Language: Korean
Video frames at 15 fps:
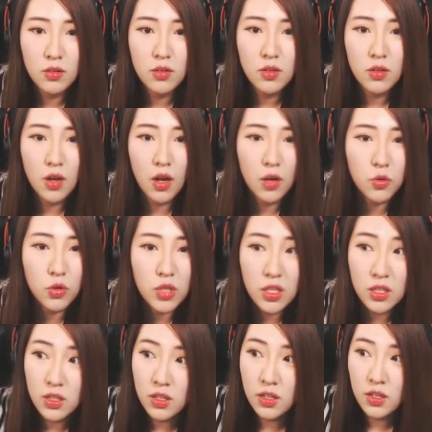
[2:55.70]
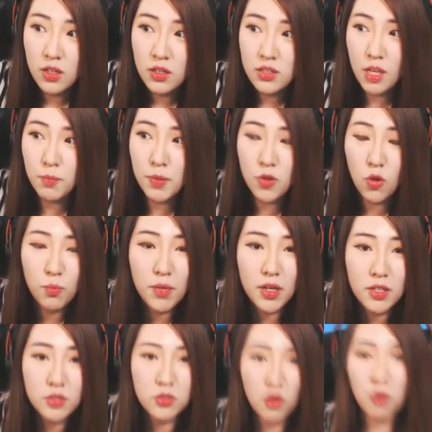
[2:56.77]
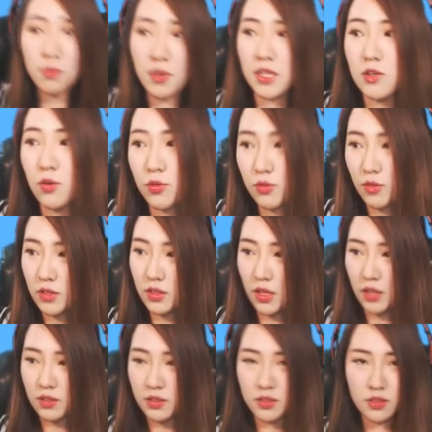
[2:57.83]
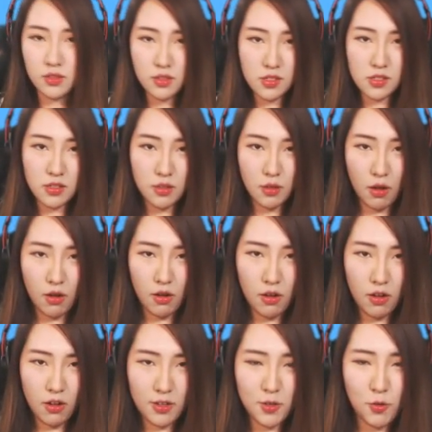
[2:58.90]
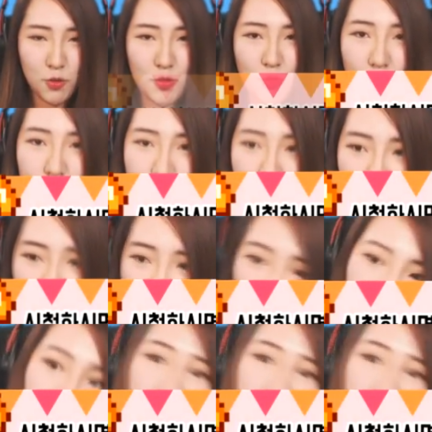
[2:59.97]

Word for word: 아 여기 딱 봐도 엄마가 있어. 엄마 이러고 있는 것 같아. 너 이러고 있는 것 같죠? 딱 봐도